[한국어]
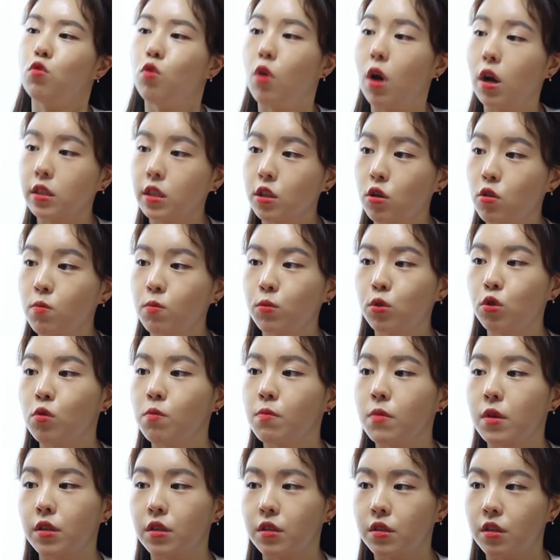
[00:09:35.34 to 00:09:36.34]
과자
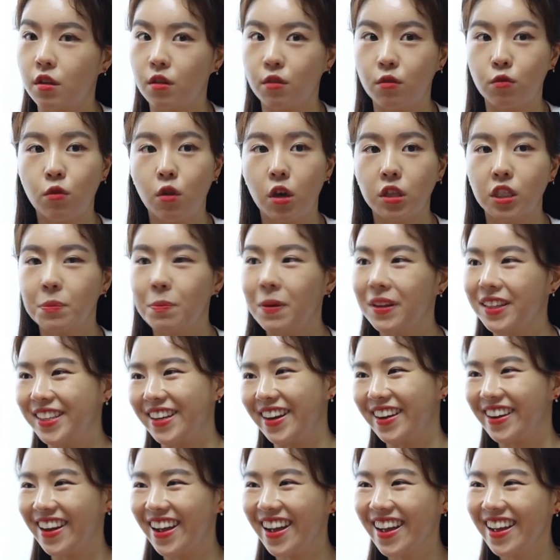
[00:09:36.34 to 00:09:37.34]
엄청 많은데 과자
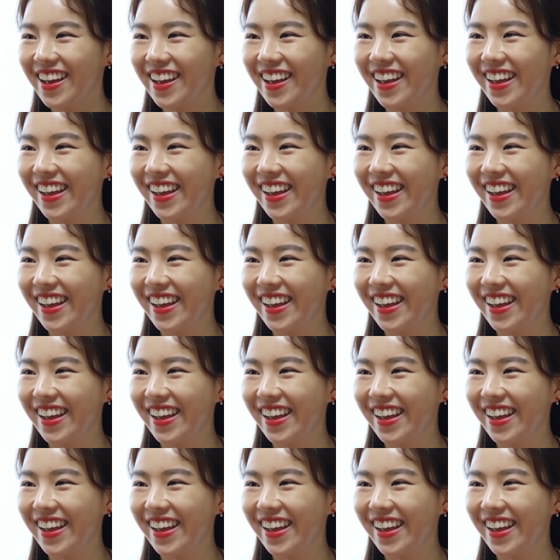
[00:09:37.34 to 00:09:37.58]
파티 할까?